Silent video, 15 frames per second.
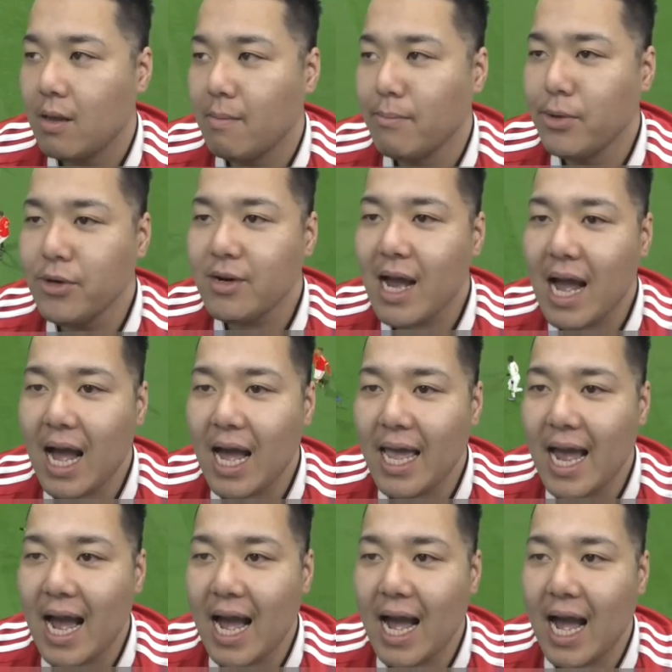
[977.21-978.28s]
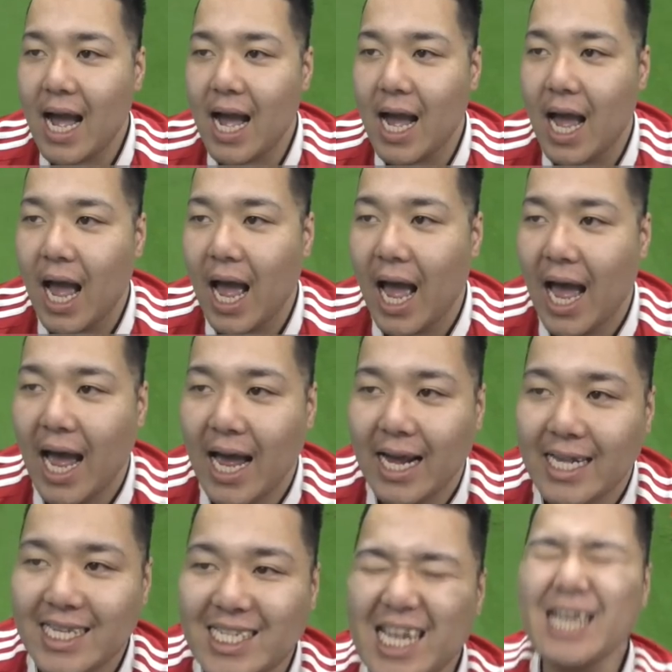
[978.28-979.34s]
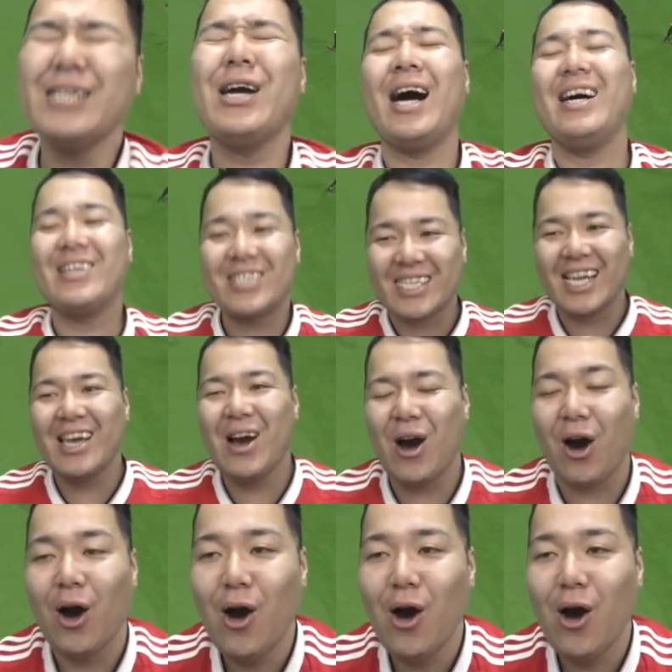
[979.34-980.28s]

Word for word: ミュラーやー、北浦打ってよ。